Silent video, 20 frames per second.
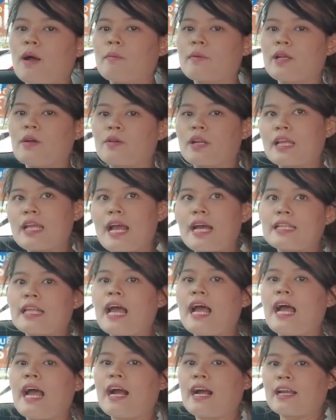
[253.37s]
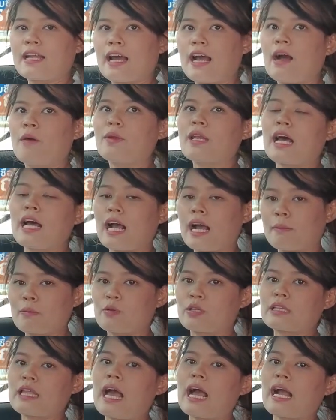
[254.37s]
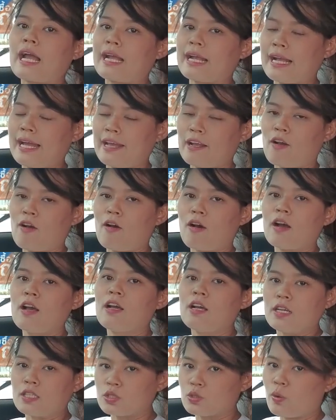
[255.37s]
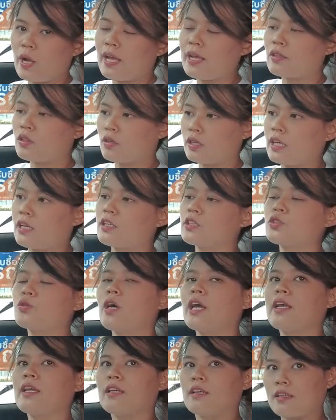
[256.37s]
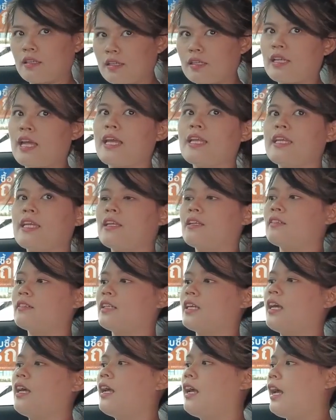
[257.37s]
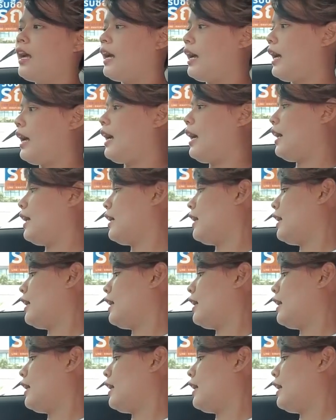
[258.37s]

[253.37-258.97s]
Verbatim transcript: ความเร็วระยะทางนะคะ เวลาขับรถทางไกลๆก็ช่วยตัวนี้ก็ช่วยได้ดีเลยอ่า